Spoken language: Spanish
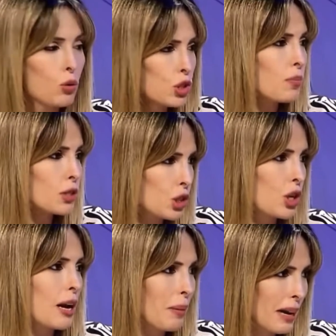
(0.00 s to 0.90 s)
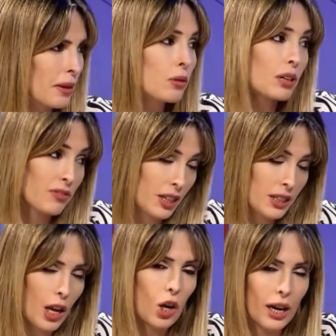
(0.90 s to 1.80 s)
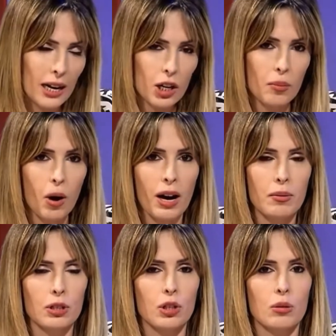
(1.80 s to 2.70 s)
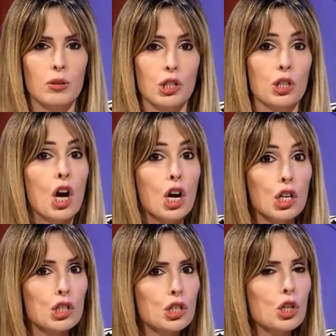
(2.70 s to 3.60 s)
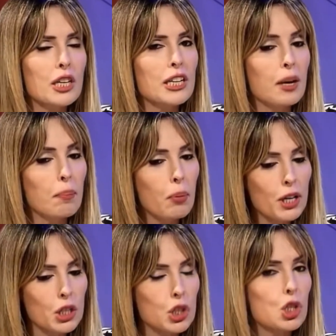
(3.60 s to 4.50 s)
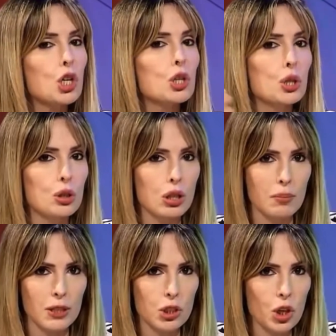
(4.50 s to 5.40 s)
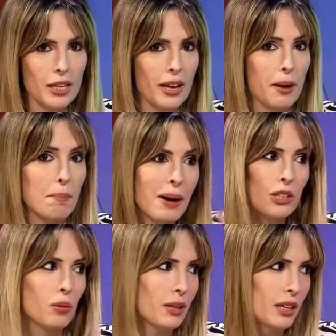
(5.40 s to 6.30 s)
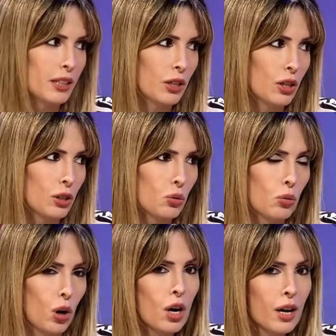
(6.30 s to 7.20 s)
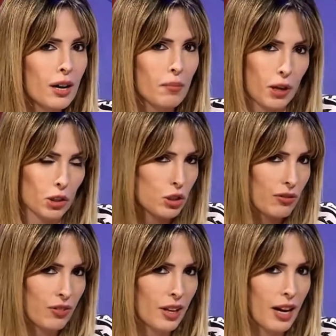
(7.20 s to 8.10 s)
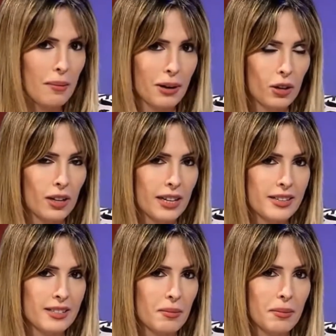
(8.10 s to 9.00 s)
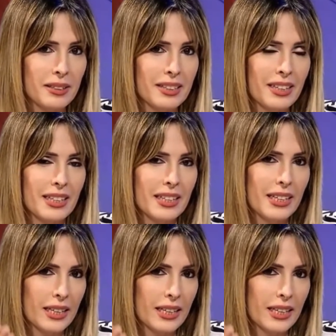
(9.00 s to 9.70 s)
incluso por eso digo la palabra de un referente local como Alberto Cormillot. Lo cierto es que después de todo esto que pasó y del impacto mediático que tuvo, bueno, esto se fue de las manos clarísimamente